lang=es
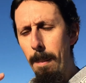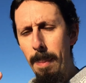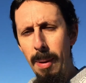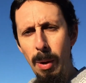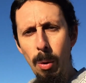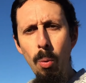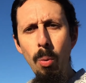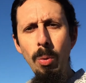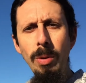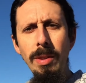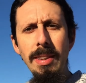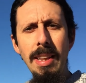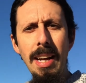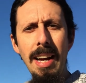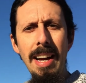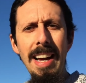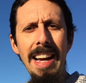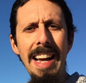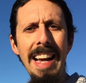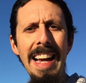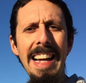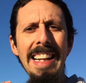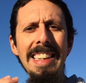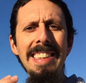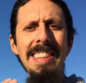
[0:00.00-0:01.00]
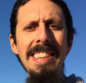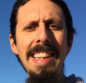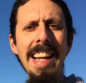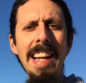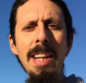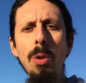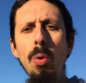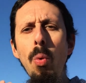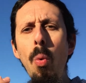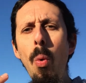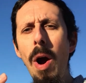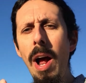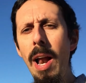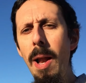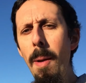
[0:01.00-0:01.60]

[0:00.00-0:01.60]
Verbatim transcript: Pregunta, ¿está tu